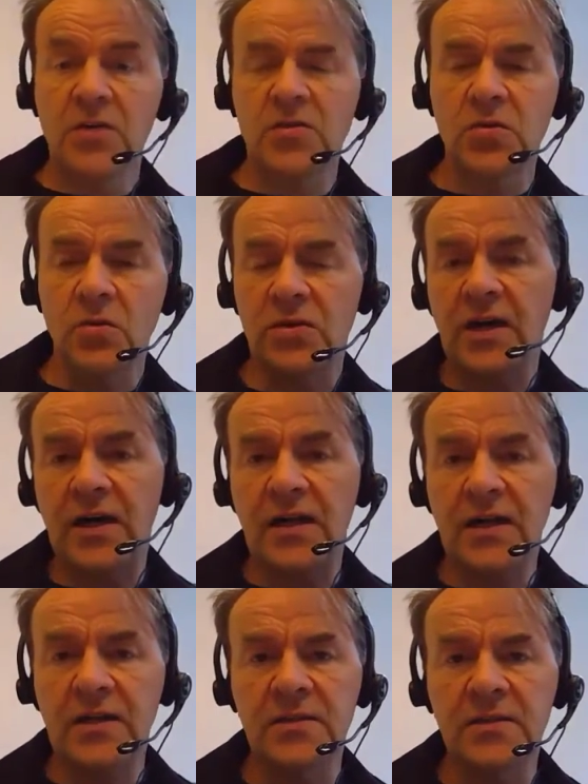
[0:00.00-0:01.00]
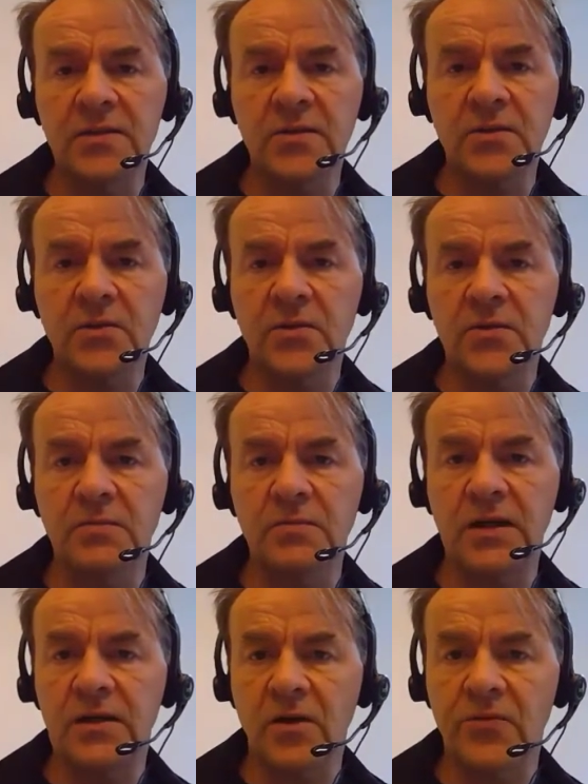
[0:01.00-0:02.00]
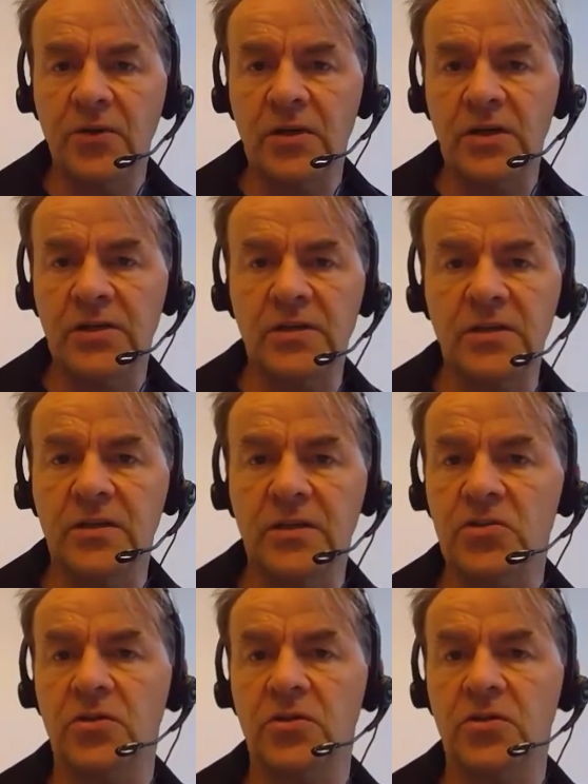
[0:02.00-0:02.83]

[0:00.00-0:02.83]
zu unterhalten und man auch wirklich äh,